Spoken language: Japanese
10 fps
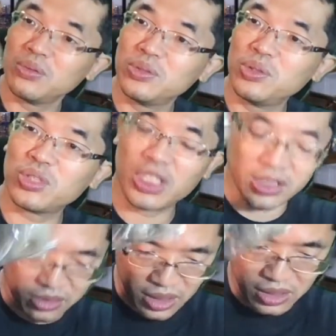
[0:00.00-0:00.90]
ちょっと安
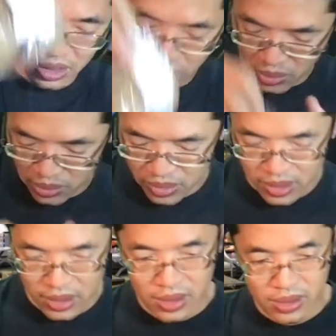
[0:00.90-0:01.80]
くないんだけど、
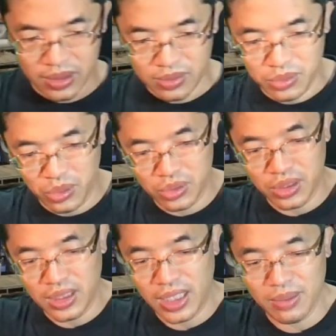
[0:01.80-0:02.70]
魚6
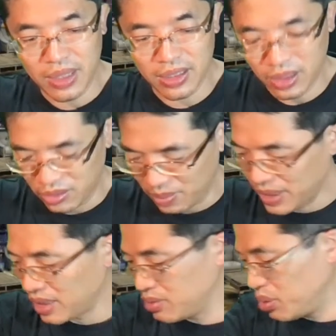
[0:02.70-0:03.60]
にね、あったので、ま
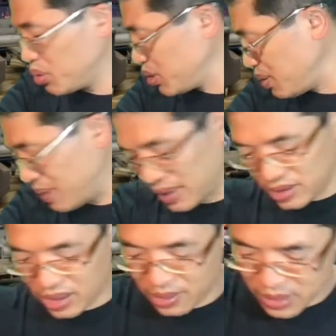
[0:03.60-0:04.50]
た魚6でまた
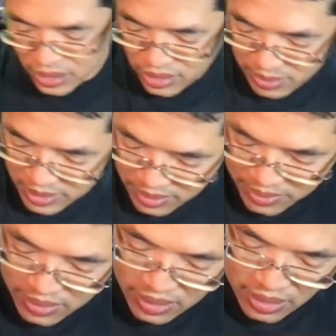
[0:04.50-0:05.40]
じゃがいも買っちゃう。
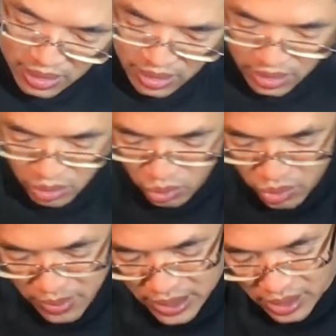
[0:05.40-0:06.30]
ここ
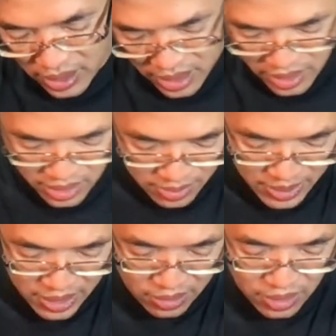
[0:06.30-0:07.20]
までが、あ、ま
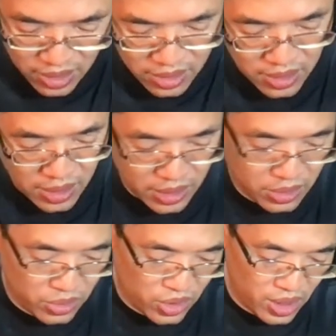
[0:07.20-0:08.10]
だあるか。はい、
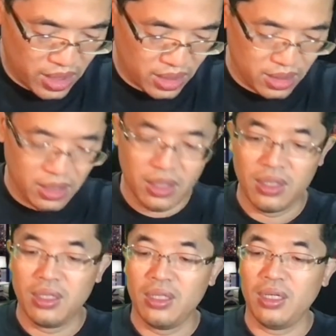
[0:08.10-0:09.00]
そして、
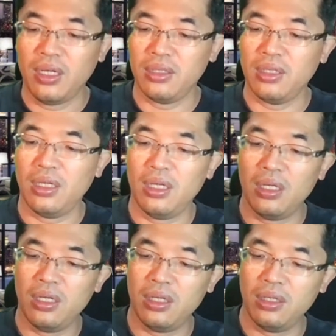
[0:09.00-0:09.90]
はい。
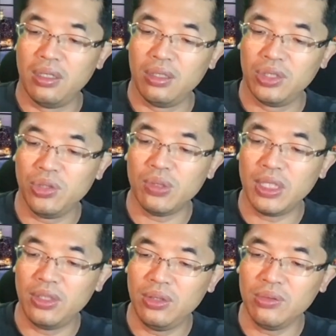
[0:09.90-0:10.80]
もうね、
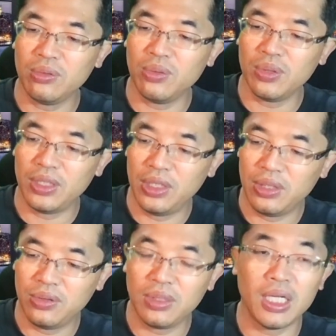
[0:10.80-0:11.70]
イオンの方で
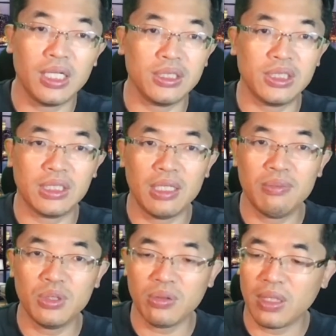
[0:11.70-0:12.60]
が時間も
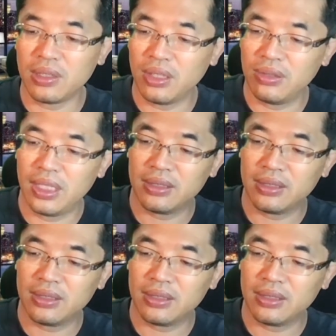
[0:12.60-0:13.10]
遅かったので、